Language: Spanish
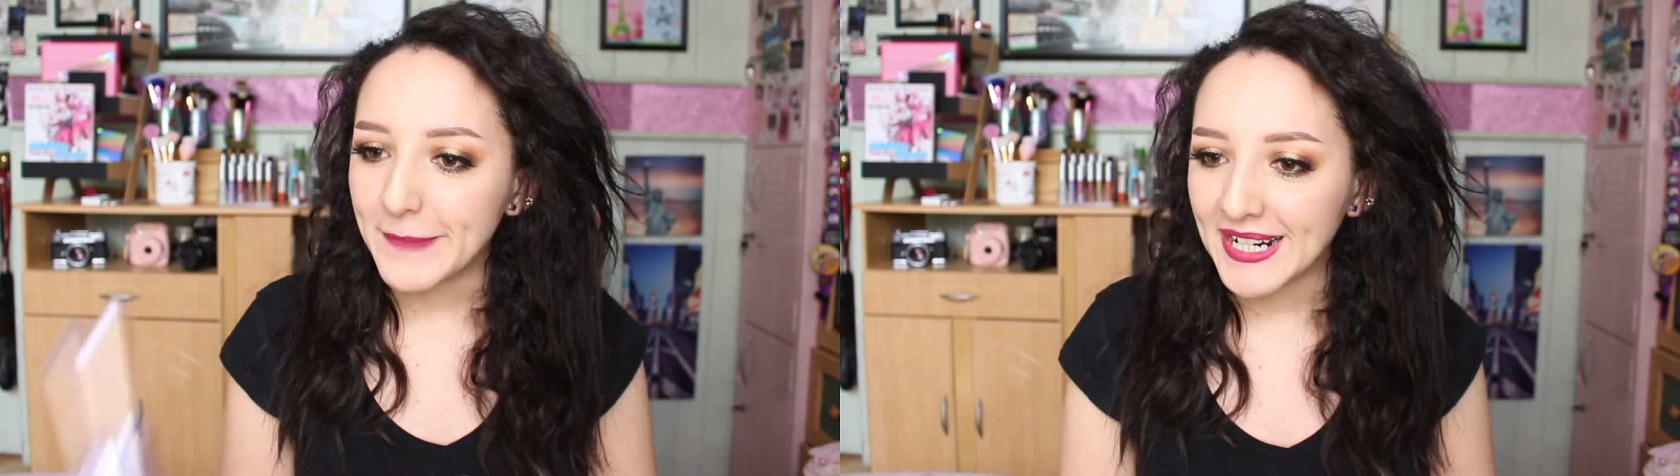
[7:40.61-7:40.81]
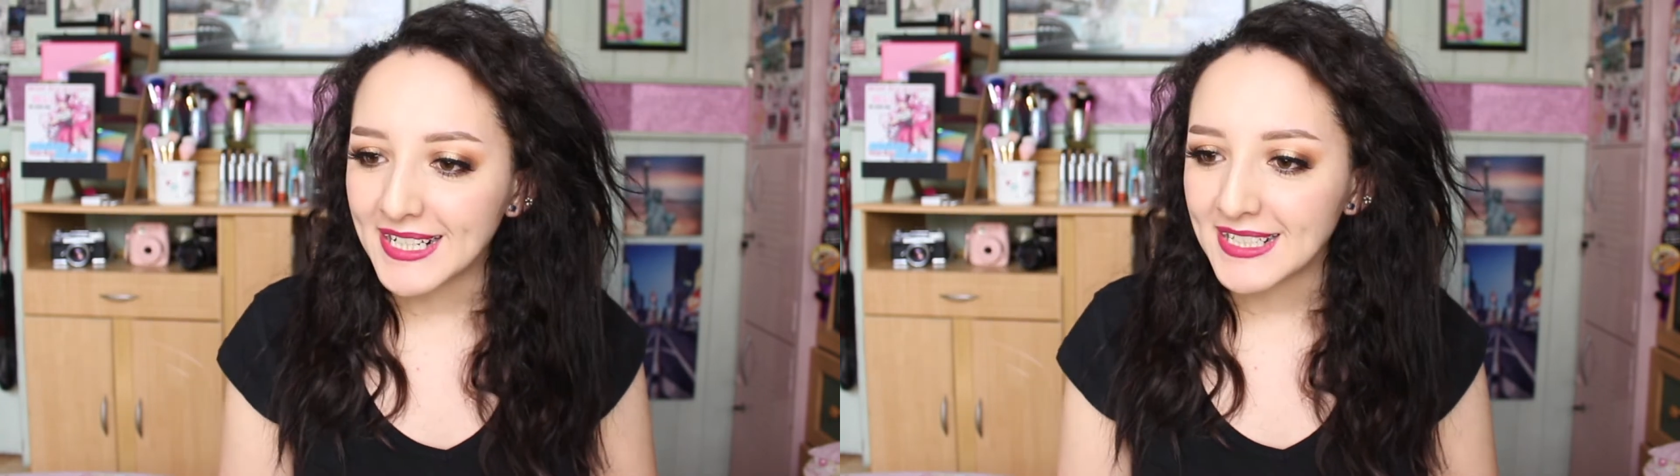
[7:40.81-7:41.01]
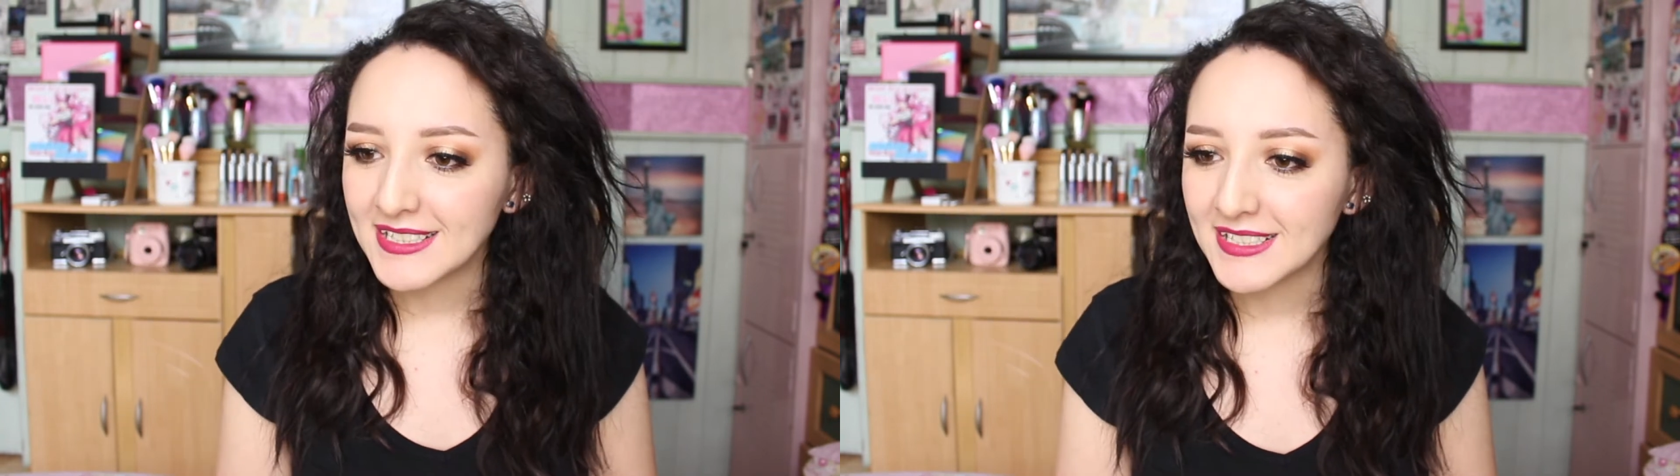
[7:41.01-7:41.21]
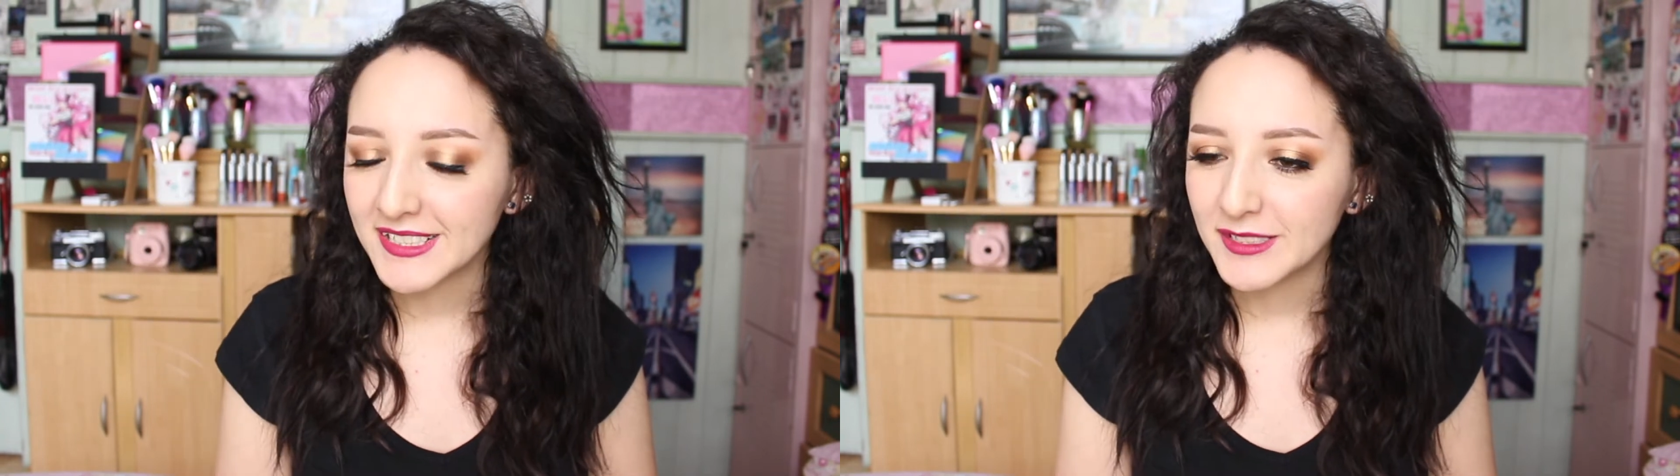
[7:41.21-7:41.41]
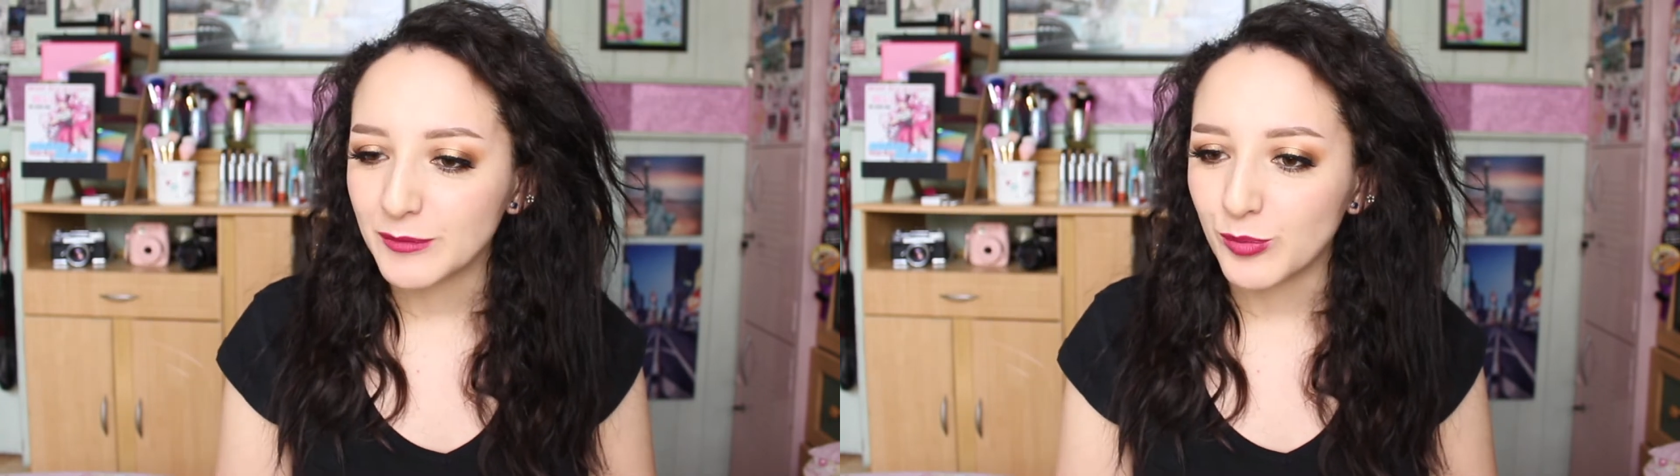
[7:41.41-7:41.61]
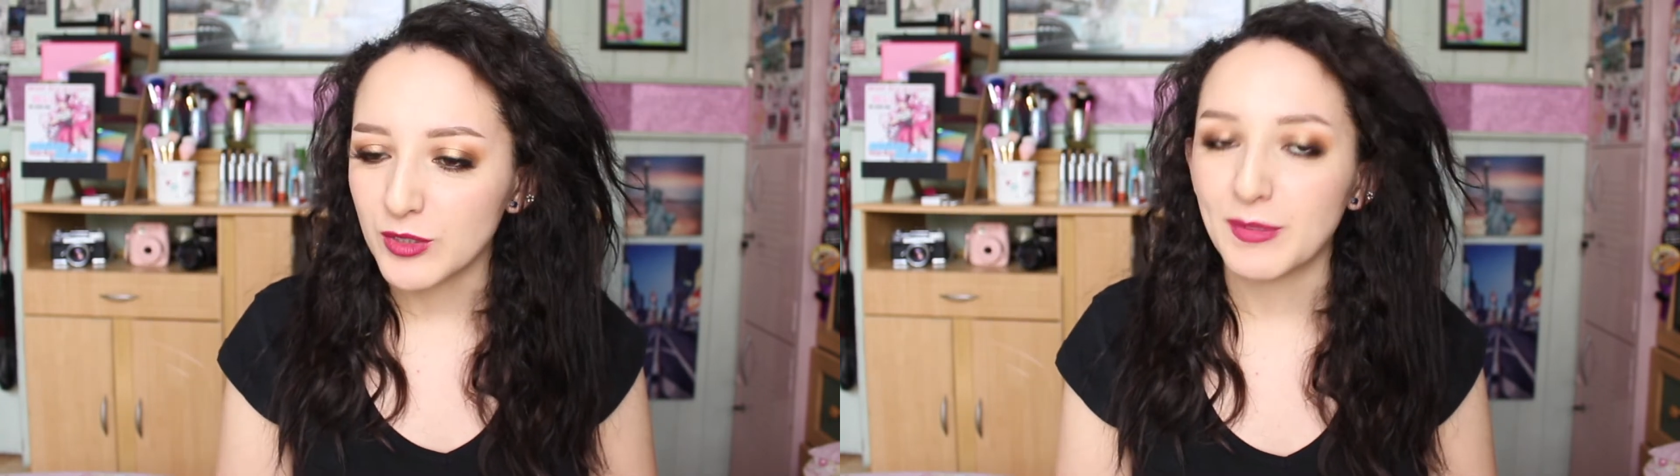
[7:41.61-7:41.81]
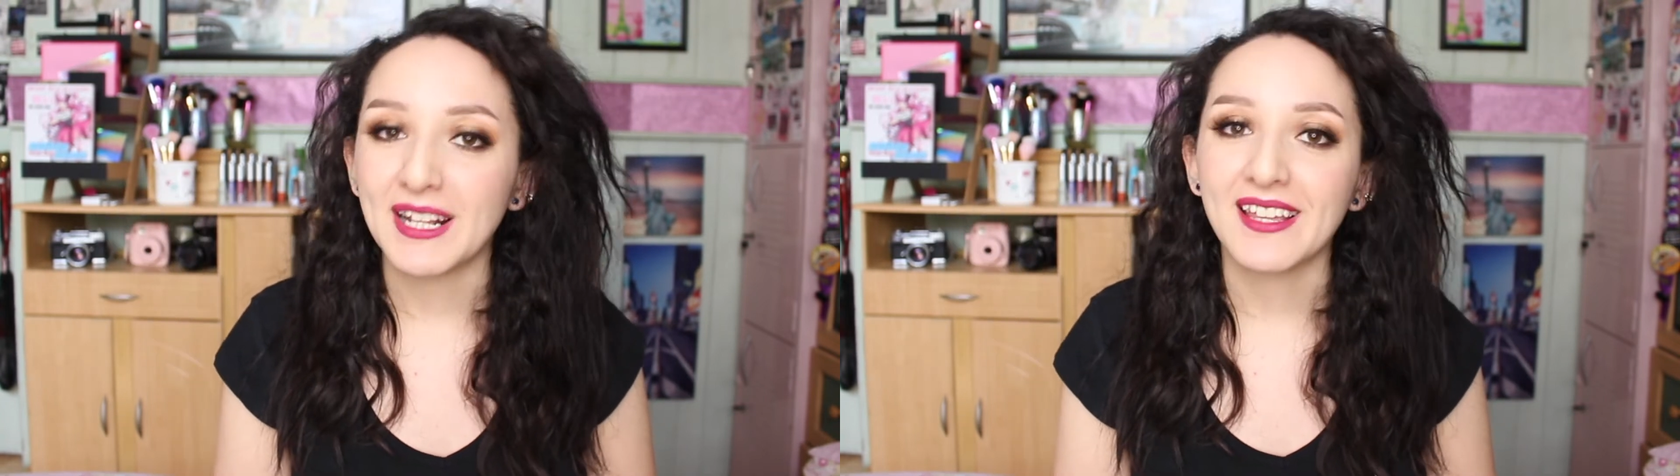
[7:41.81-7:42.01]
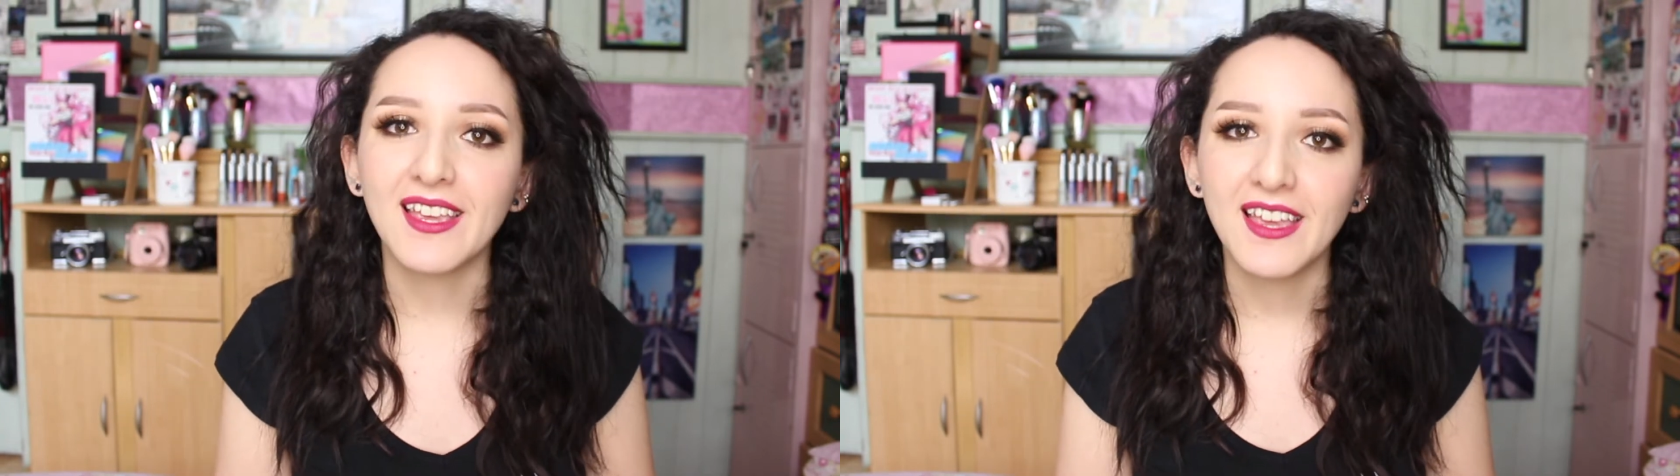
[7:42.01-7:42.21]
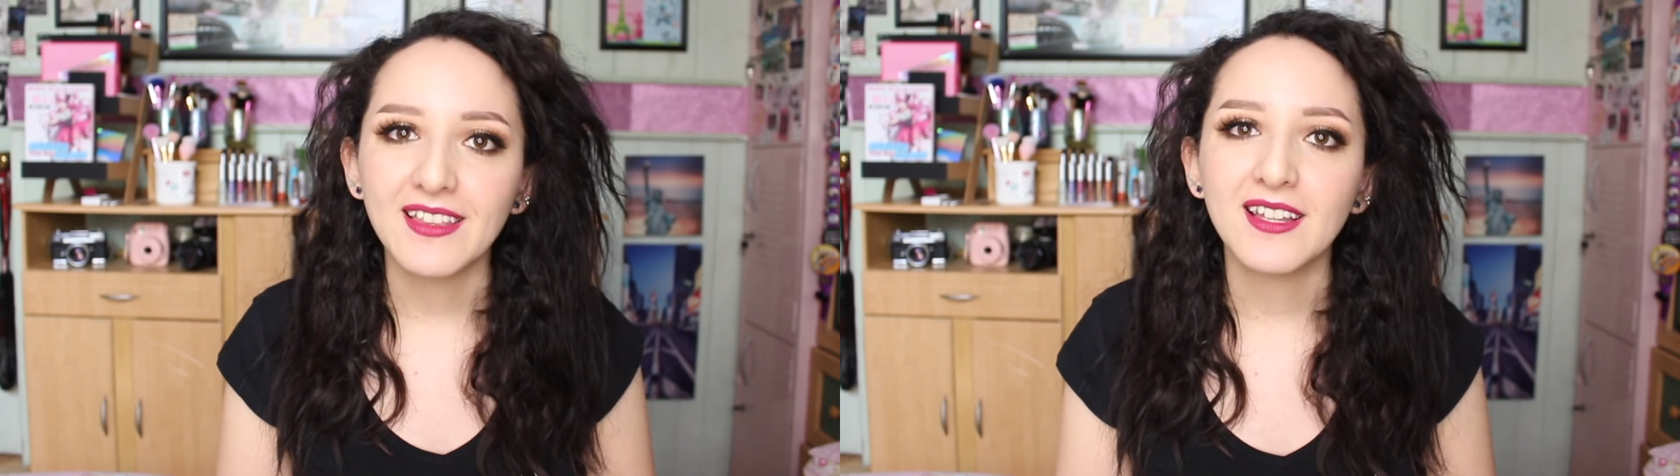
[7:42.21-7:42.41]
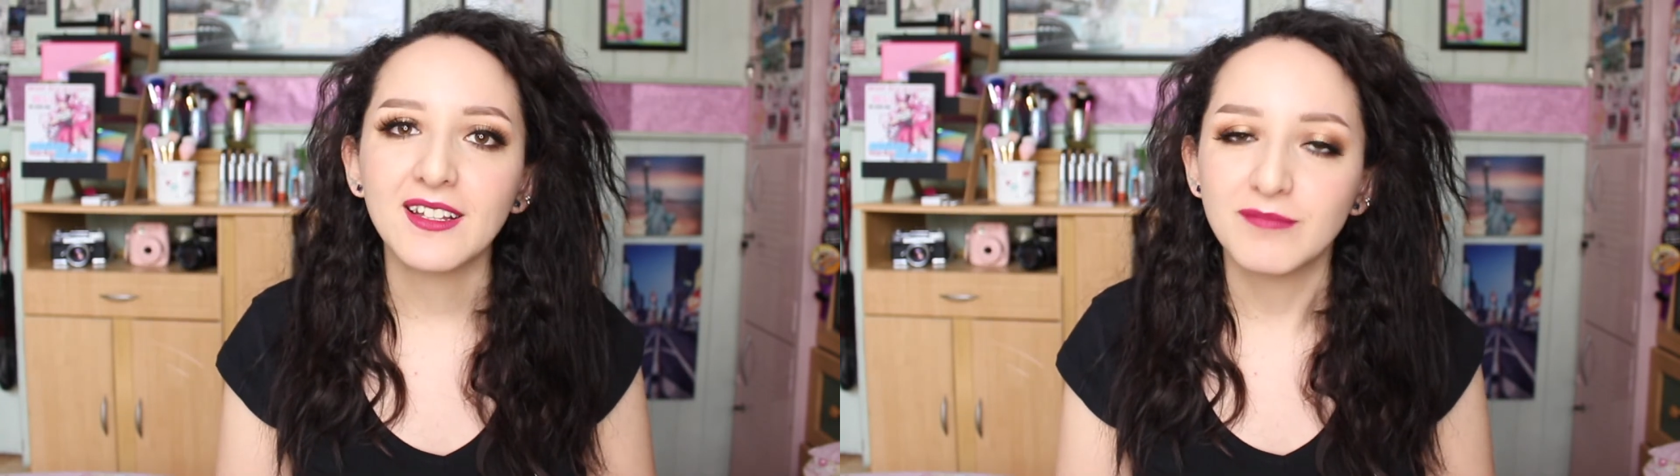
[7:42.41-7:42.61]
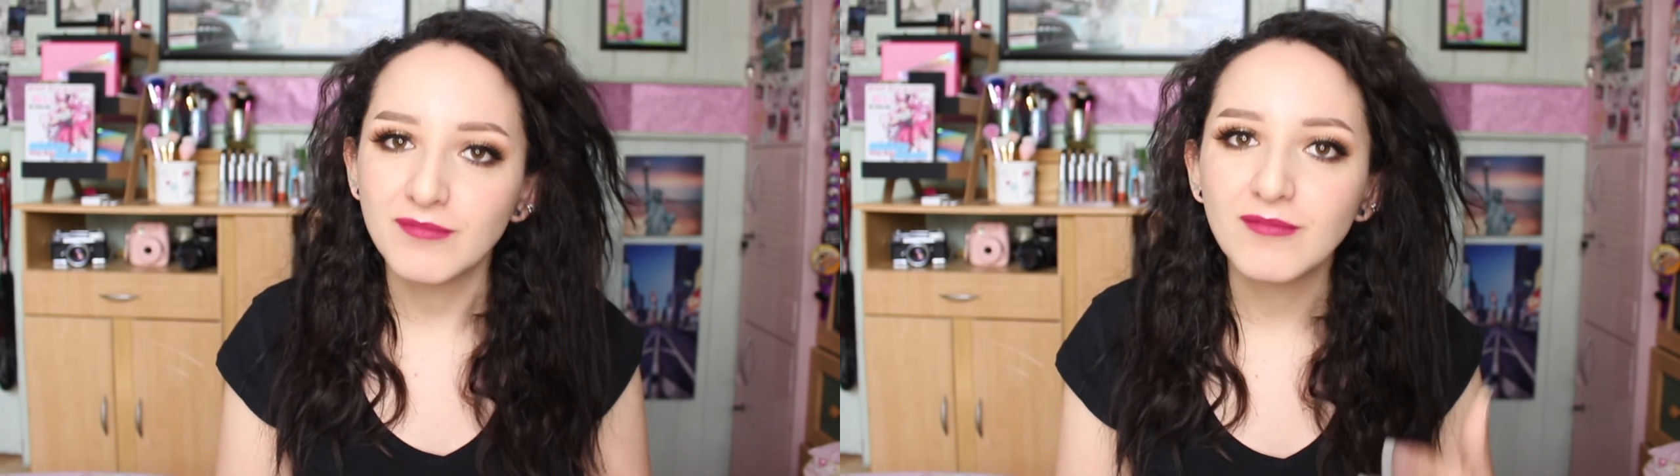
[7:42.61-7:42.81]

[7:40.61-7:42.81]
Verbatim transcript: para, pues para que quede